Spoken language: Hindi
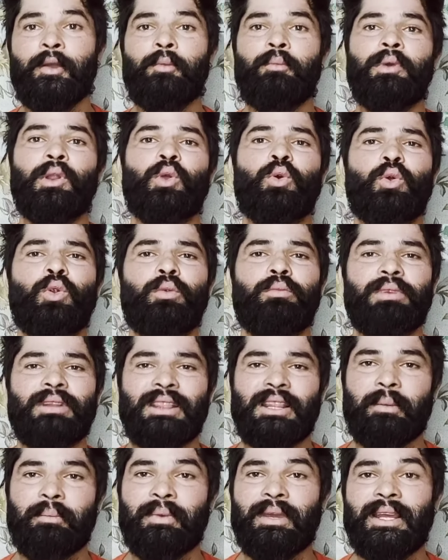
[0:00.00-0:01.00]
बिल्कुल
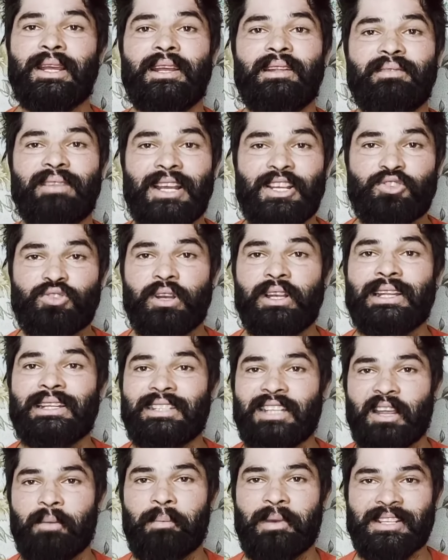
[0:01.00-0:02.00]
मतलब कि नेचुरल
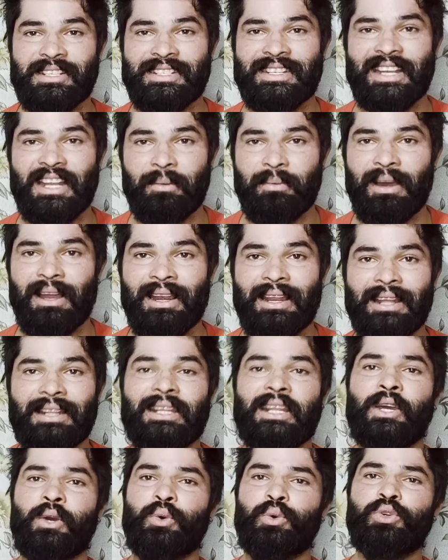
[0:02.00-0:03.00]
जैसे कि बच्चे के बाल
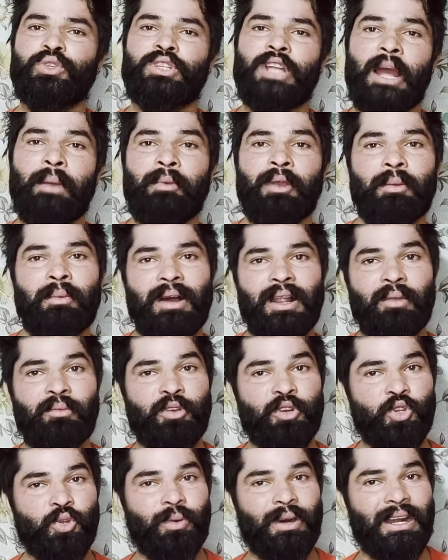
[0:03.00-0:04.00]
रहते हैं उस टाइप के बाल
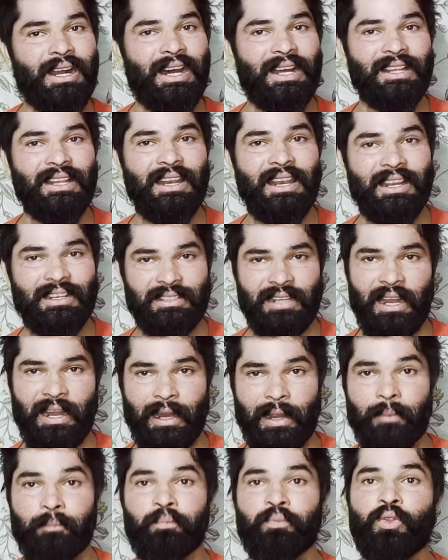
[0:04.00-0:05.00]
फिर दोबारा आने लग
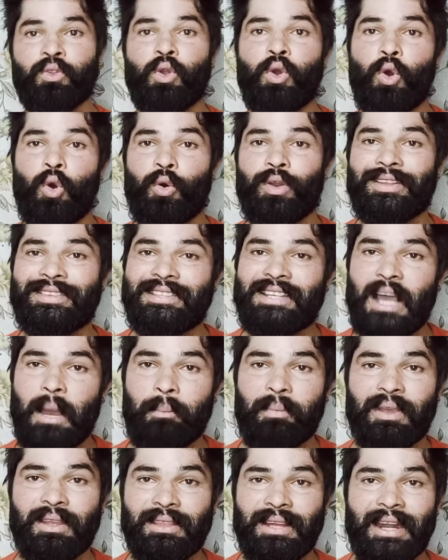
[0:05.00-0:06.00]
जाएंगे और इससे
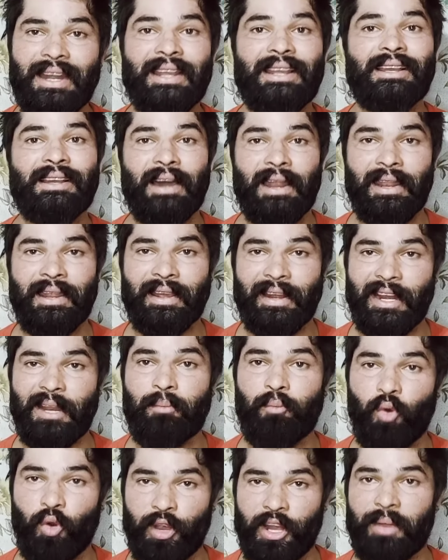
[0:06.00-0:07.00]
आपकी दाढ़ी काली
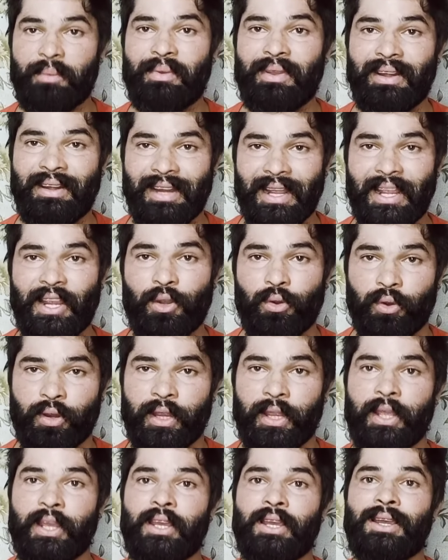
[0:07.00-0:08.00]
घनी मोटी भी नहीं
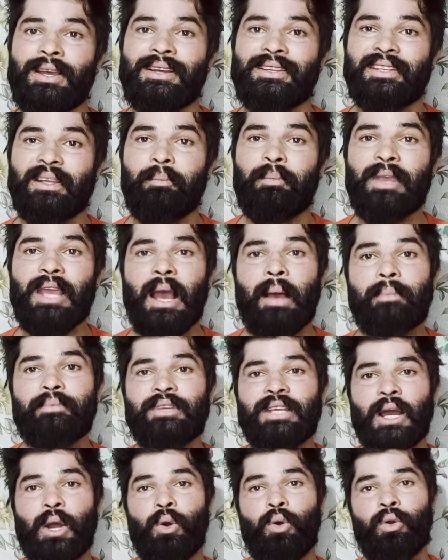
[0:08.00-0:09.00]
होगी जब भी
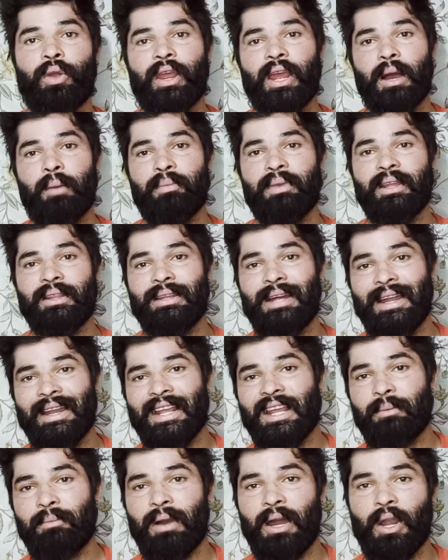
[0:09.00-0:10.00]
आप चाहो कि हमें
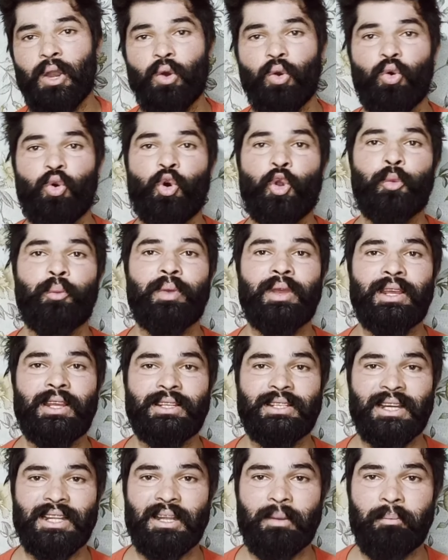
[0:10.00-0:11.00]
दाढ़ी के बाल और भी
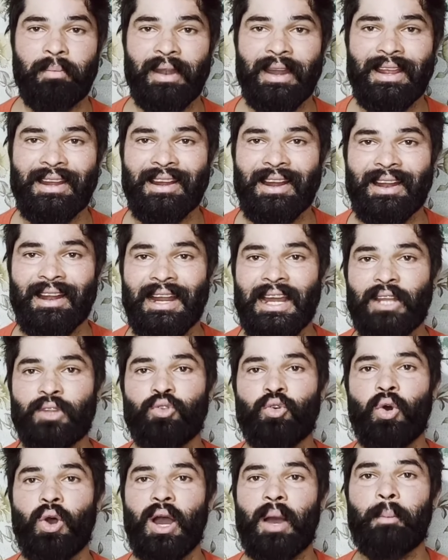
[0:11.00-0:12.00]
ज़्यादा बड़े करना है
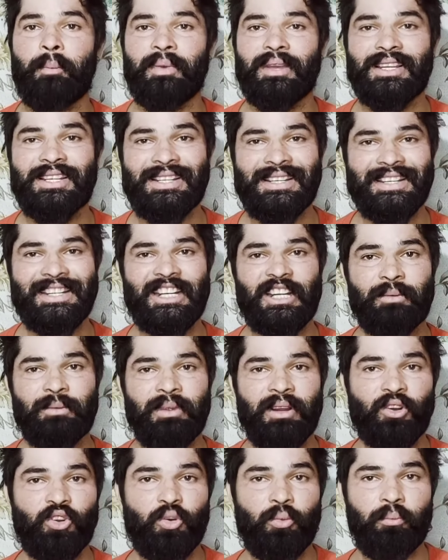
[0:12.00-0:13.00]
तो आप इस
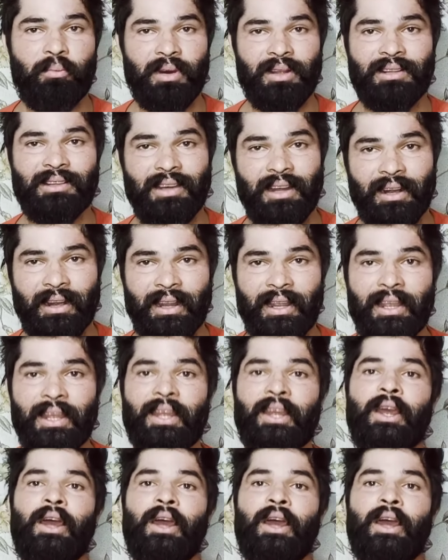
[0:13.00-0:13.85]
ट्रीटमेंट को बंद करके